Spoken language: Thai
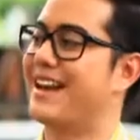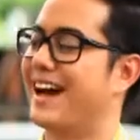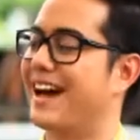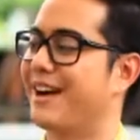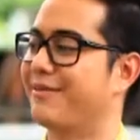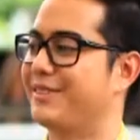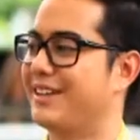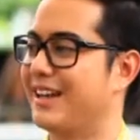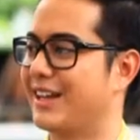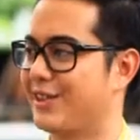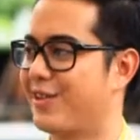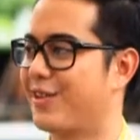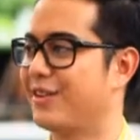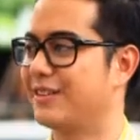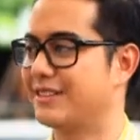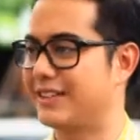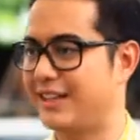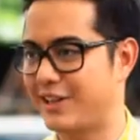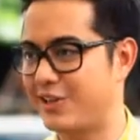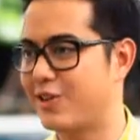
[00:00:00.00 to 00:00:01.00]
นะครับที่จะต้อง
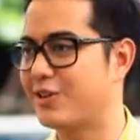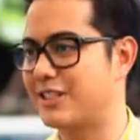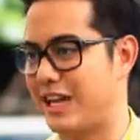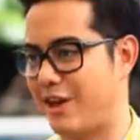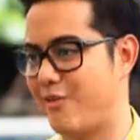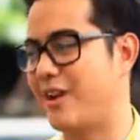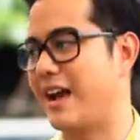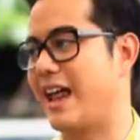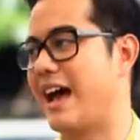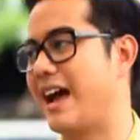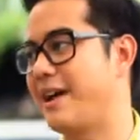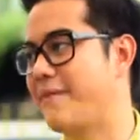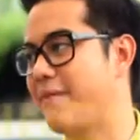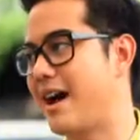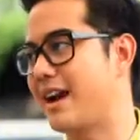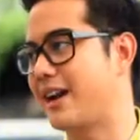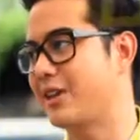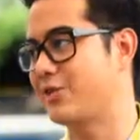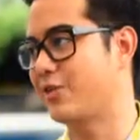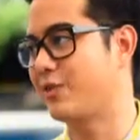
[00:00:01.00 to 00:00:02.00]
ที่จะต้องใช้เวลาให้มา
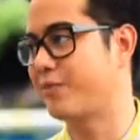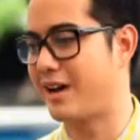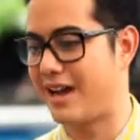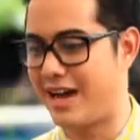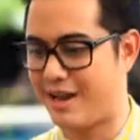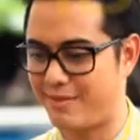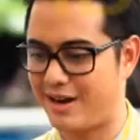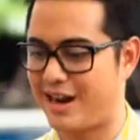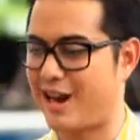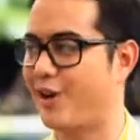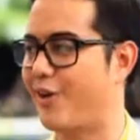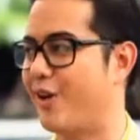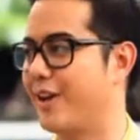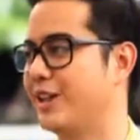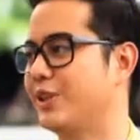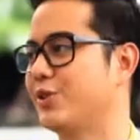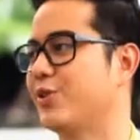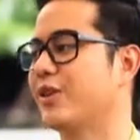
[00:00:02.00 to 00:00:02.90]
กที่สุดเพื่อให้มันอร่อยที่สุ